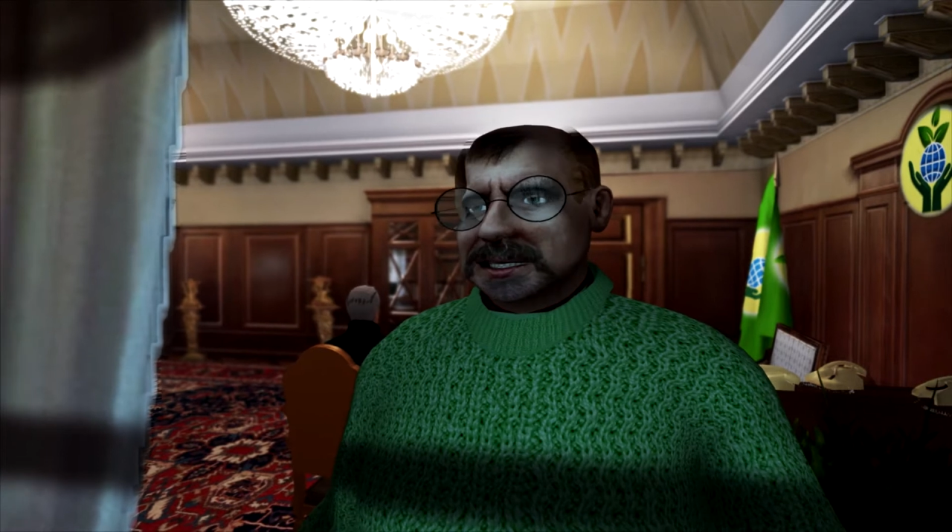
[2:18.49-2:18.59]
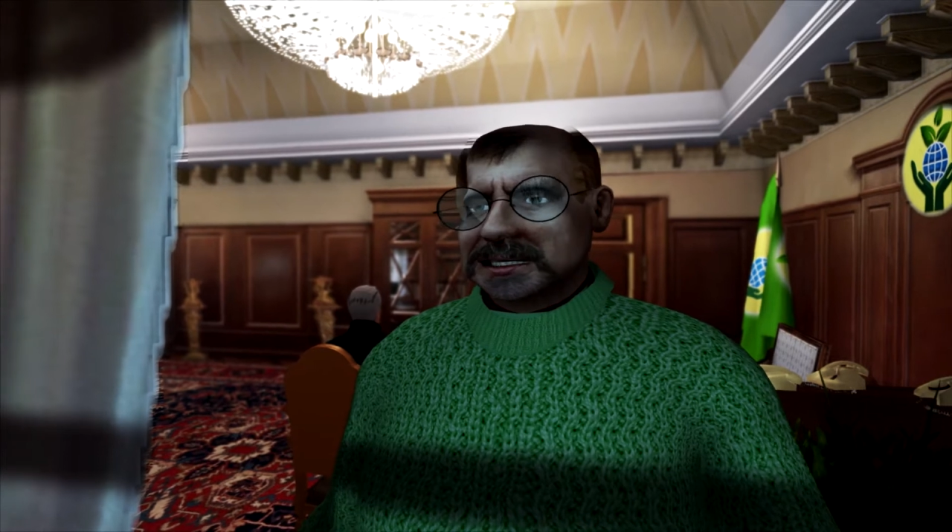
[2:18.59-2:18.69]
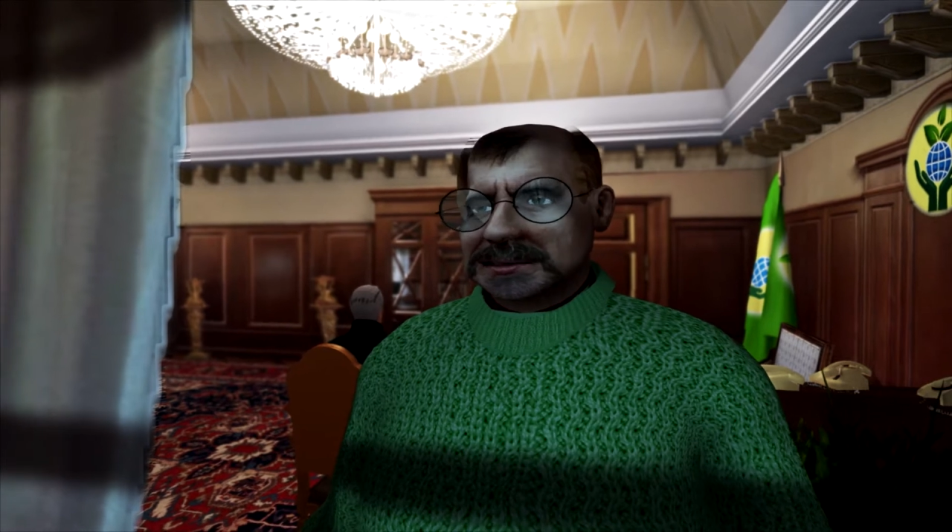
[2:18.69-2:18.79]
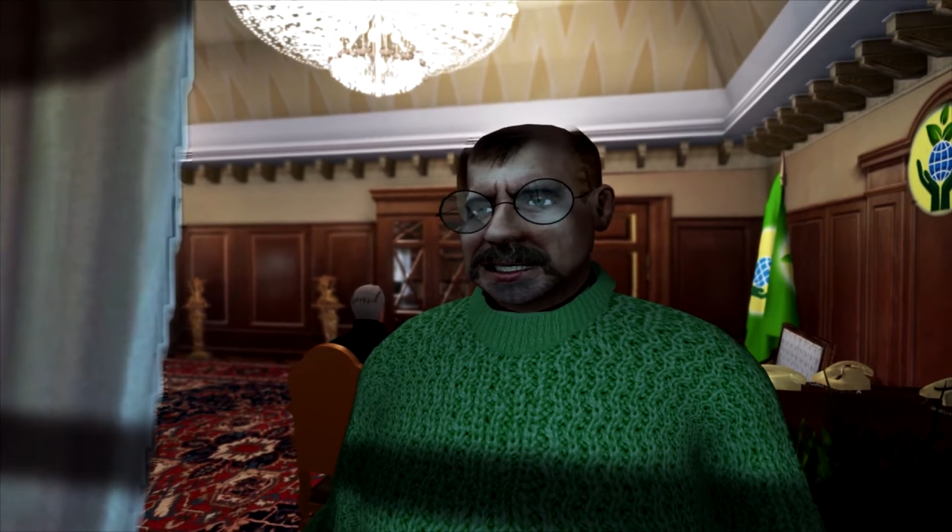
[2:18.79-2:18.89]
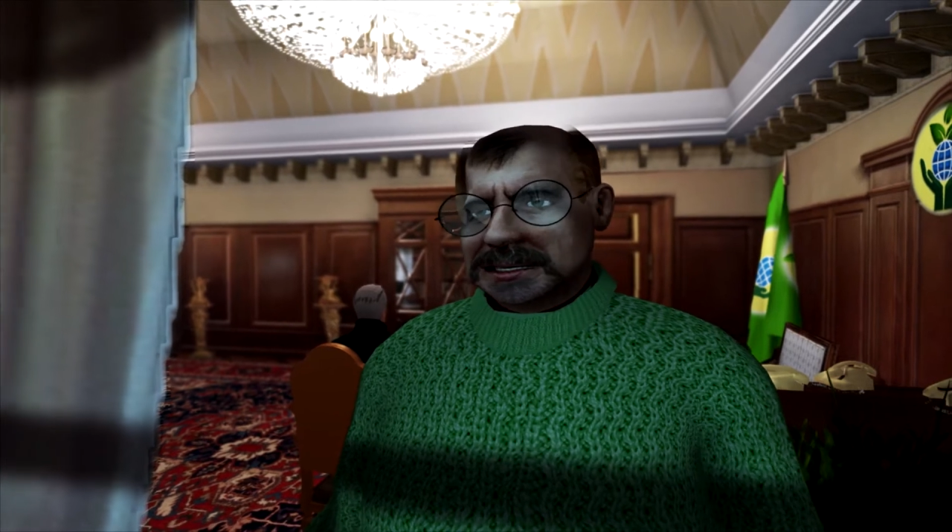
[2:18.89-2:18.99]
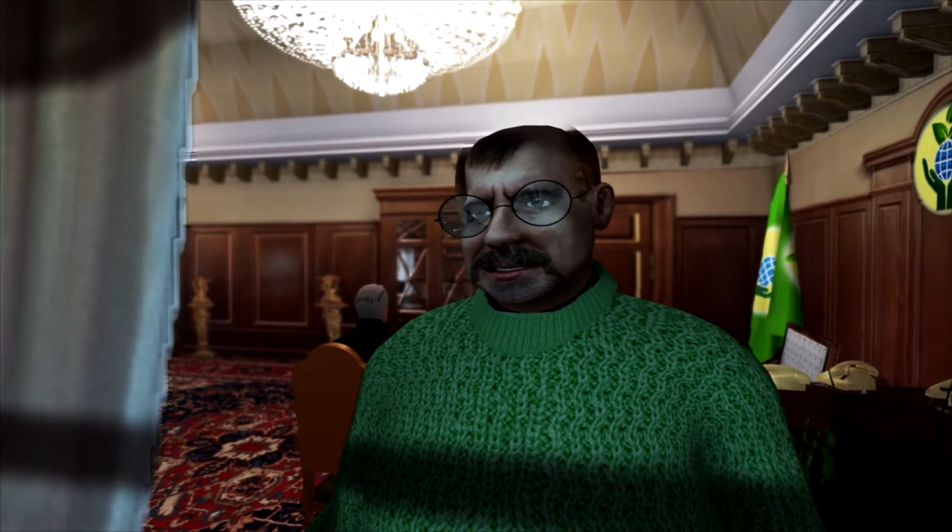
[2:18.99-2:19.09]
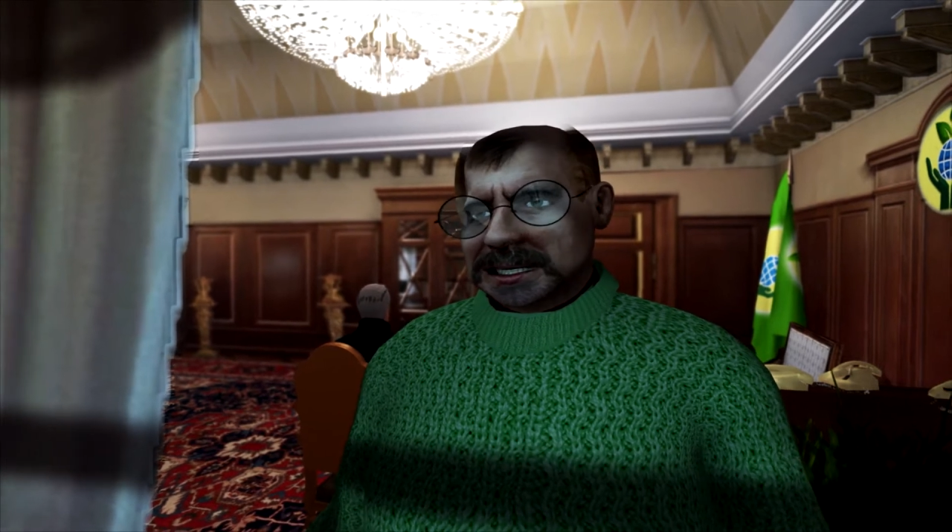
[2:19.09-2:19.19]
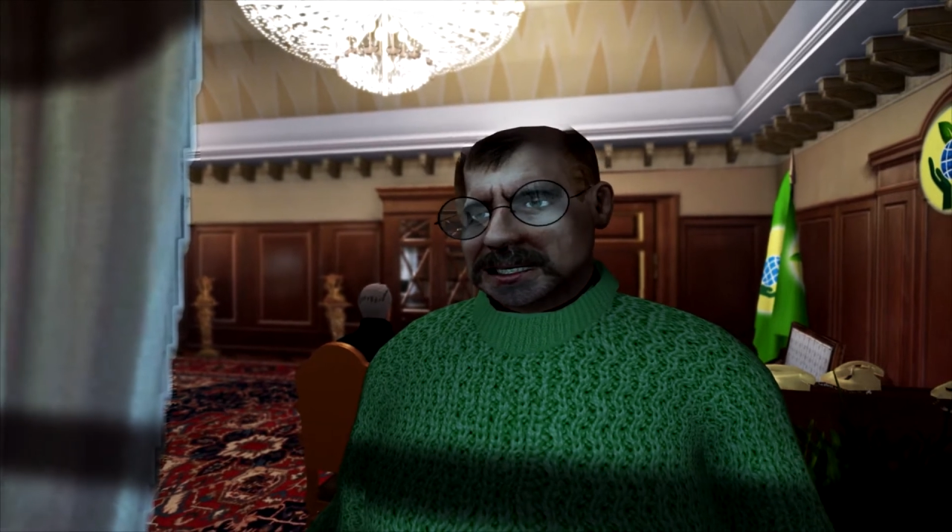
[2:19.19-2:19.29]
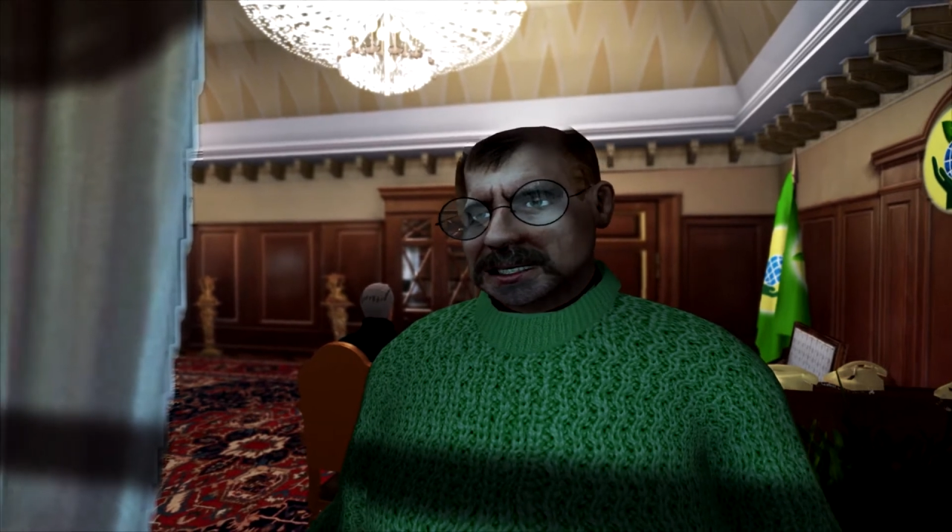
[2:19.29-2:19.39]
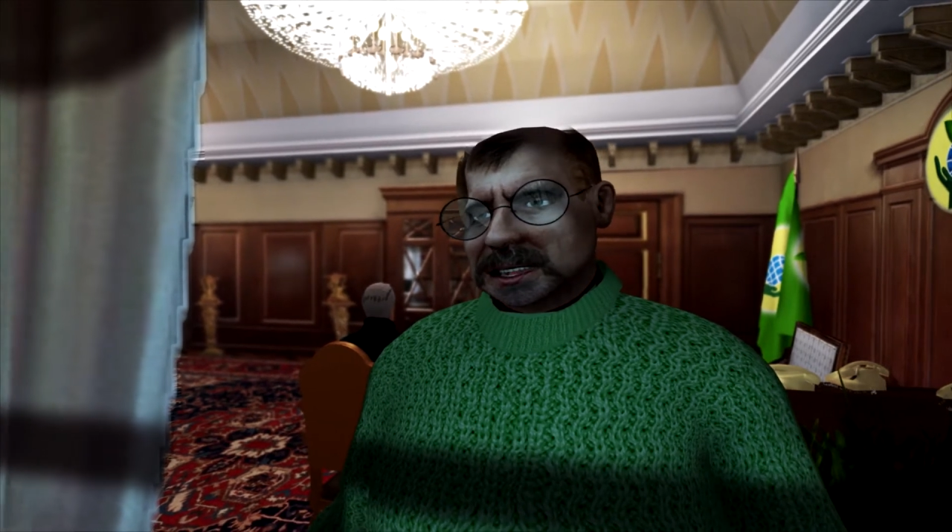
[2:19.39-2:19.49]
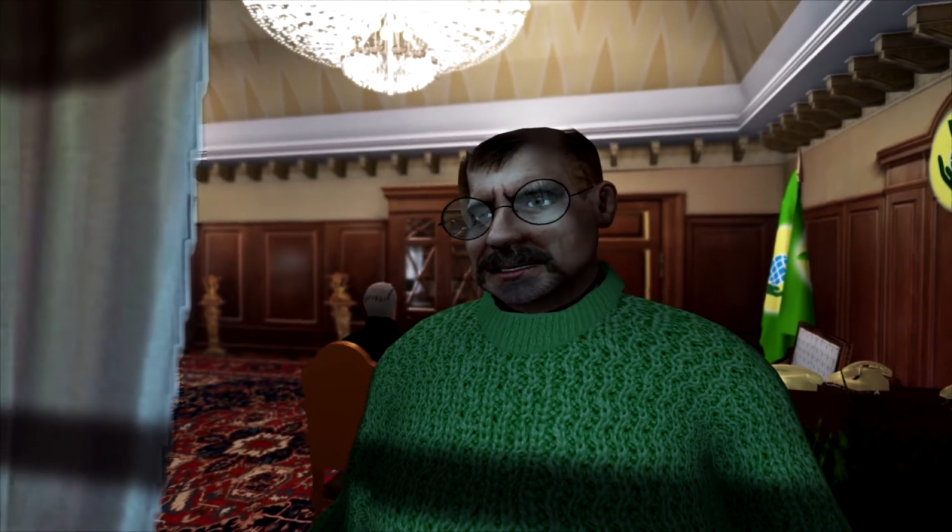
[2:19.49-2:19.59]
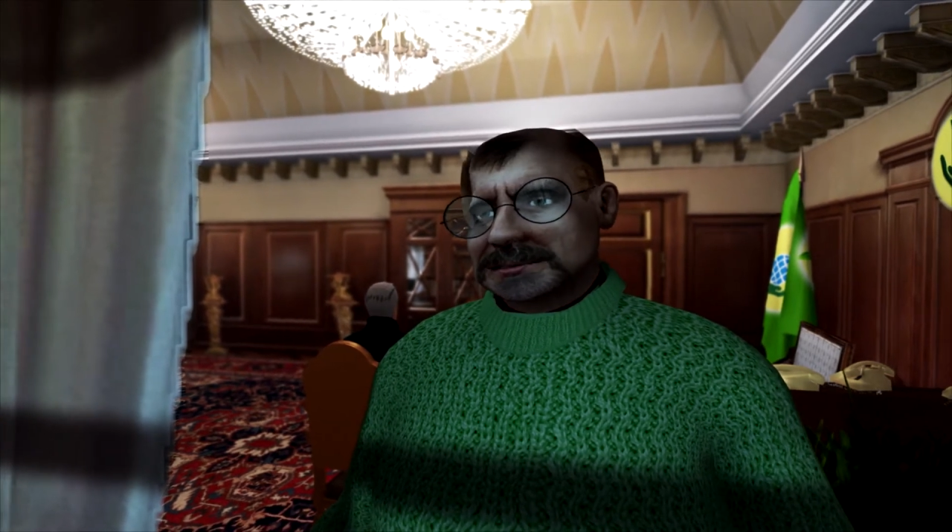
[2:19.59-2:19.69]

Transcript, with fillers: действительно была